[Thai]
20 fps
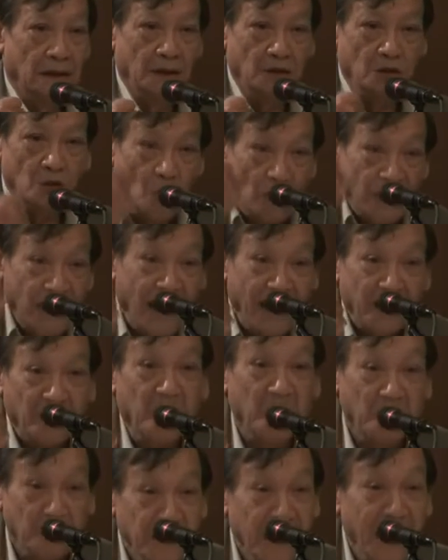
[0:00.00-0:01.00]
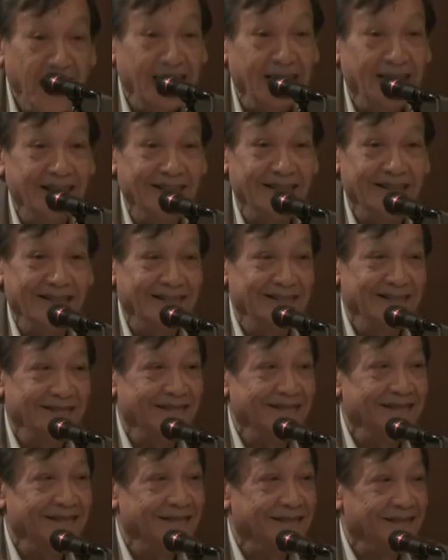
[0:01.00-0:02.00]
คือตัวแทนของอำนาจ
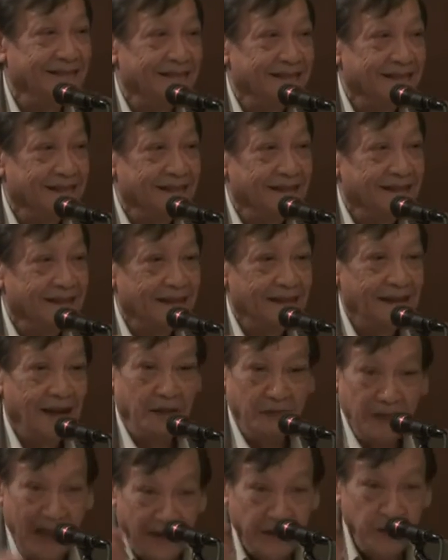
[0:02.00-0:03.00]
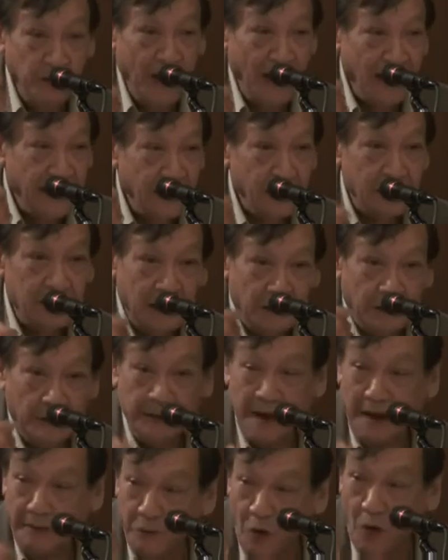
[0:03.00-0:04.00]
และอำนาจที่ว่านี่ก็คือ
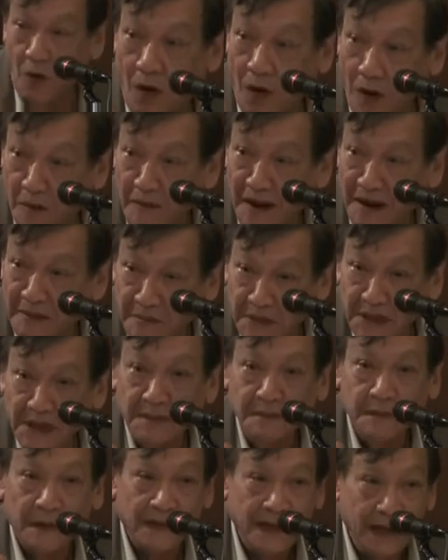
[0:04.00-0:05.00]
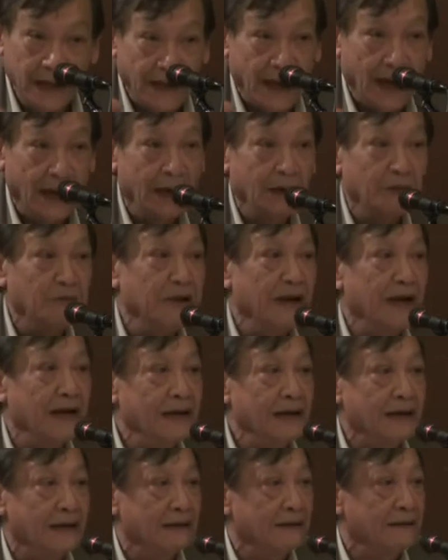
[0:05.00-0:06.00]
อำนาจปกครองบ้านเมืองประเทศไทยเรามา
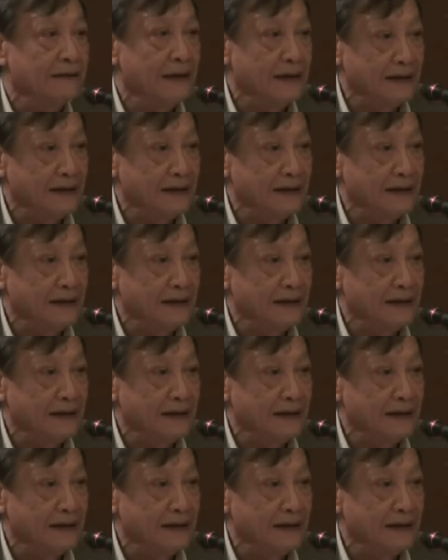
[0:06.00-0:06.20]
เนี่ย